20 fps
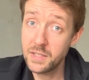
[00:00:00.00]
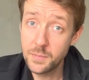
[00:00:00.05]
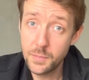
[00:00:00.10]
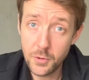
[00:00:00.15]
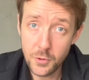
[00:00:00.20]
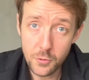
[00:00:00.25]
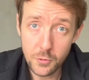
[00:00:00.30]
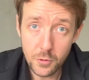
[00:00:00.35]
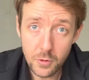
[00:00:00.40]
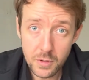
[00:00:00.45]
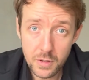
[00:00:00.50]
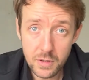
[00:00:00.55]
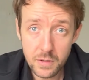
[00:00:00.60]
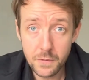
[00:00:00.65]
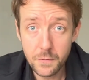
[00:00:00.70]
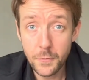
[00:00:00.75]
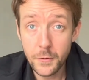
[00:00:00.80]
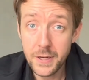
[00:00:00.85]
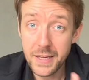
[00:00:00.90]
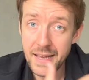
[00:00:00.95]
Produkte
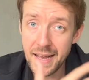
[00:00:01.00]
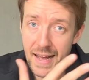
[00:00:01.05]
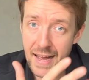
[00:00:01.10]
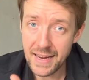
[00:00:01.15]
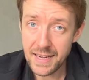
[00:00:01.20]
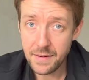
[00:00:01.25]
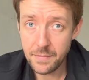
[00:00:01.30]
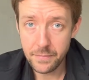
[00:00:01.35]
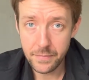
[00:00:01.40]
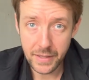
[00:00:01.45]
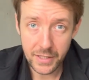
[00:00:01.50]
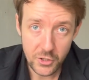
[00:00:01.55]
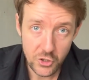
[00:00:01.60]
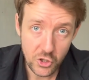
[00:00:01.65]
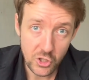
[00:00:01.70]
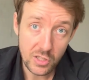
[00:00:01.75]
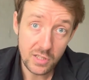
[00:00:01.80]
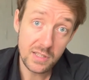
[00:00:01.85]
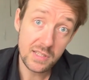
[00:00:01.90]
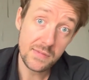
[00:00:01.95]
für die einen
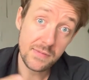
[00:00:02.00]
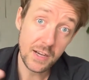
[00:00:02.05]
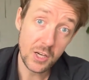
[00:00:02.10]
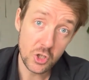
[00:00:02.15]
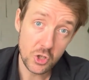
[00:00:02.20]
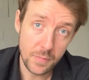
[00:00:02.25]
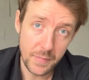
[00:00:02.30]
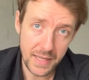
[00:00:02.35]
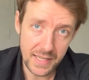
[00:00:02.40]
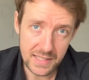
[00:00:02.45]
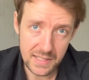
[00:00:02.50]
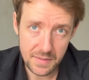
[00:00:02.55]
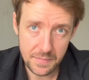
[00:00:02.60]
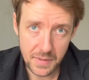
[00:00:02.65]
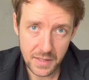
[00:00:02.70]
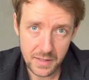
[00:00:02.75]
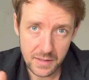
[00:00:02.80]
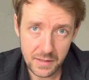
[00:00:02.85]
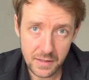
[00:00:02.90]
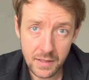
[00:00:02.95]
Menschen zwar
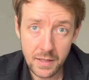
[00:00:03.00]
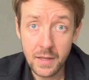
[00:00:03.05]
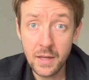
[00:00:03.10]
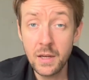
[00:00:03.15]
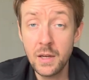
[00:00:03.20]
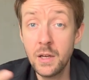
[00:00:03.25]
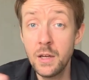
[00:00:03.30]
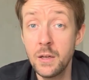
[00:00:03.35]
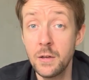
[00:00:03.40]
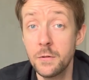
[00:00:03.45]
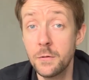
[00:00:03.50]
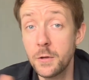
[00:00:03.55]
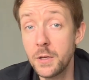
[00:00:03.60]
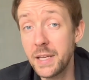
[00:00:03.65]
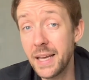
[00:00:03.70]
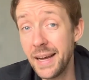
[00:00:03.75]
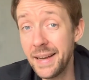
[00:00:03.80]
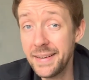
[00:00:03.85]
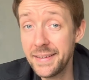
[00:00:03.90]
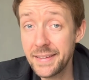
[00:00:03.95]
Schmerzmittel, für
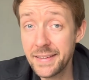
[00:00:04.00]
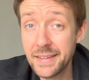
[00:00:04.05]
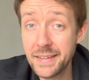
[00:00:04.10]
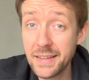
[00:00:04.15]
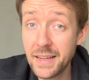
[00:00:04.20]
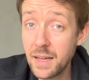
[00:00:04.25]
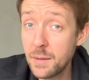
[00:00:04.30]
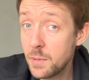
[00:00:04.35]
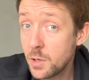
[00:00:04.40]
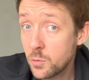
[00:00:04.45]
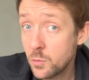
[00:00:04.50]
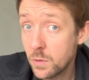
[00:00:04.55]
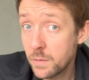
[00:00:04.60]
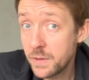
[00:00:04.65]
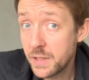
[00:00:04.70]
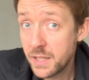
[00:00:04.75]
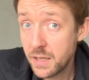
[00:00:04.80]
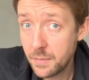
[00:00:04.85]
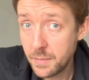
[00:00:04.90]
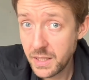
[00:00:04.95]
die anderen aber nur
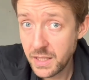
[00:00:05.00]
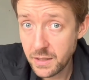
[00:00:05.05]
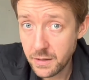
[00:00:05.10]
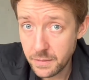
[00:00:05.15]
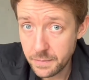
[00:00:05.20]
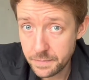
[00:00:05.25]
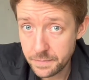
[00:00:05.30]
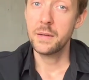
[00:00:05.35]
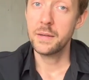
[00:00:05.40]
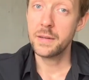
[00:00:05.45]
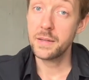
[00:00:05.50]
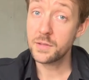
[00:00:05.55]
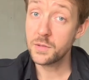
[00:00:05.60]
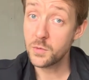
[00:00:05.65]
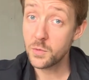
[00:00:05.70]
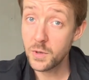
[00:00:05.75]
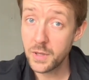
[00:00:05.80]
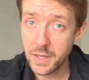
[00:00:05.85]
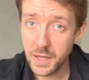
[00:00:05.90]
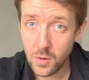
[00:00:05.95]
Vitamine.
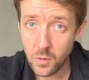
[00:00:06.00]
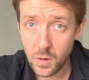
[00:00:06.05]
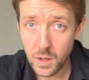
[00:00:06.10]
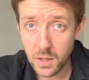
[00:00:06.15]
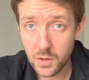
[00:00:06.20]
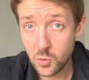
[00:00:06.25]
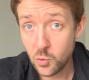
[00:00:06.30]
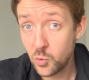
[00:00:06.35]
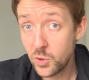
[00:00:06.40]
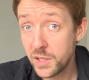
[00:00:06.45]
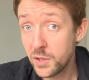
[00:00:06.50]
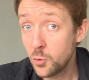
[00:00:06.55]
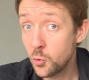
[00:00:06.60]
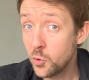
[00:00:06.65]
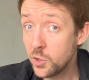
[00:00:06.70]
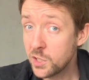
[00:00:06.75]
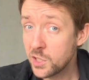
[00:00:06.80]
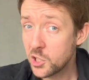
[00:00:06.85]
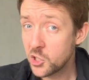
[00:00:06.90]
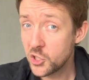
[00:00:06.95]
Desto genauer du die
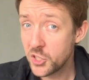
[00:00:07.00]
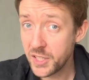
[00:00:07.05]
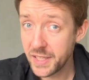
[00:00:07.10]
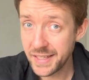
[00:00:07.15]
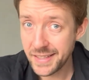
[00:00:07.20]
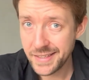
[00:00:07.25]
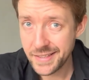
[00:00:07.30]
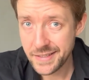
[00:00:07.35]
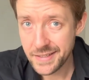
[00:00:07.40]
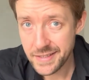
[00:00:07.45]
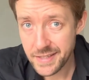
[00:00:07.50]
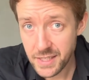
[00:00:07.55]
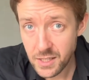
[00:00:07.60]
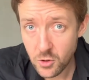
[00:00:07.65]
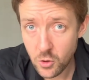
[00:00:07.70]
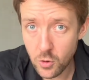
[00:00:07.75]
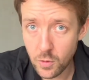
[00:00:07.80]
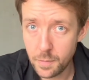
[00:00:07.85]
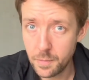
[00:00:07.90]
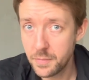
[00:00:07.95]
unterschiedlichen
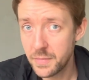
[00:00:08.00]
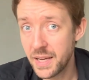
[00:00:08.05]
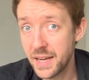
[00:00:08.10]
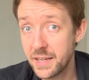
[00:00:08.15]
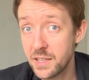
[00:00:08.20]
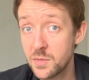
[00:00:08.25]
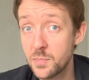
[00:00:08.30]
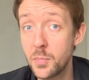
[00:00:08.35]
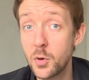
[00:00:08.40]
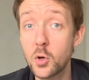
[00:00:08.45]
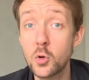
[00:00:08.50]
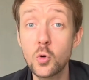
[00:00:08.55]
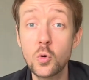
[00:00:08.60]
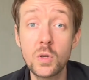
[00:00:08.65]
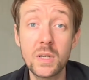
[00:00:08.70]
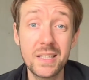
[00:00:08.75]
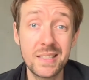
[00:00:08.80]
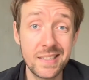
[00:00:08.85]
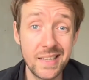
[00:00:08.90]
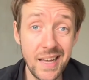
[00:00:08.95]
Zielgruppen deines
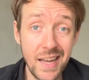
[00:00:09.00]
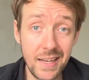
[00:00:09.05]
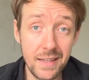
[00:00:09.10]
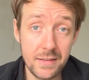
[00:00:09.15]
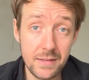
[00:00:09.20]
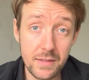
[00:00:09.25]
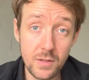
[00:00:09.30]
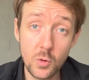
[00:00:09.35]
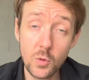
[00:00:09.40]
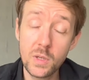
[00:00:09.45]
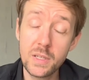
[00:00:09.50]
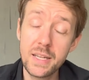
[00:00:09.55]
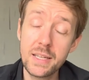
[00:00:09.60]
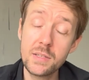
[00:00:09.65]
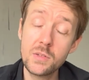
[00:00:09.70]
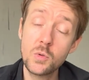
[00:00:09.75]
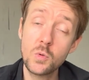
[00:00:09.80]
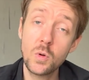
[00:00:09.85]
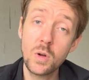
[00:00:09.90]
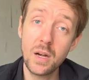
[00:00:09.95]
Produktes kennst und
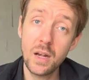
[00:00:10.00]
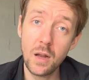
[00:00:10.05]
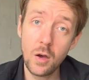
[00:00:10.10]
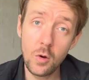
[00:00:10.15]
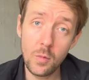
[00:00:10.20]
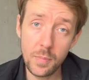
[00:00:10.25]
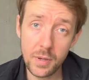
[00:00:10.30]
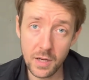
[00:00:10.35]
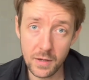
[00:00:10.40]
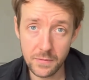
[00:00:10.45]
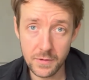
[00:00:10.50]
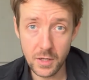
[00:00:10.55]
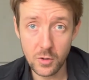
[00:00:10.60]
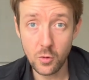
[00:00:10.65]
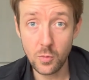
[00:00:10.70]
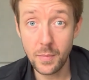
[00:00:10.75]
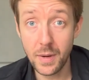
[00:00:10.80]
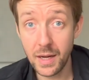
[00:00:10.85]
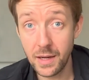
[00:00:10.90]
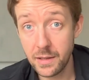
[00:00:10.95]
desto glaubhafter du
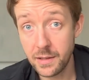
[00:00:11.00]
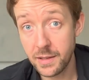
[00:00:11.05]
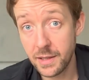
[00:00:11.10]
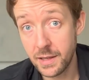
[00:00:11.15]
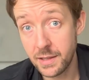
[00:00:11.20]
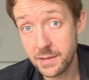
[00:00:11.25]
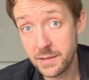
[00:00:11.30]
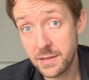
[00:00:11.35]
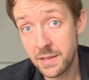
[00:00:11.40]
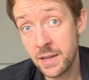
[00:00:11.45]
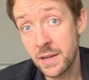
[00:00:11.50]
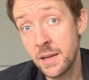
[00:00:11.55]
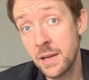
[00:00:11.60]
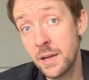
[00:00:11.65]
machen kannst,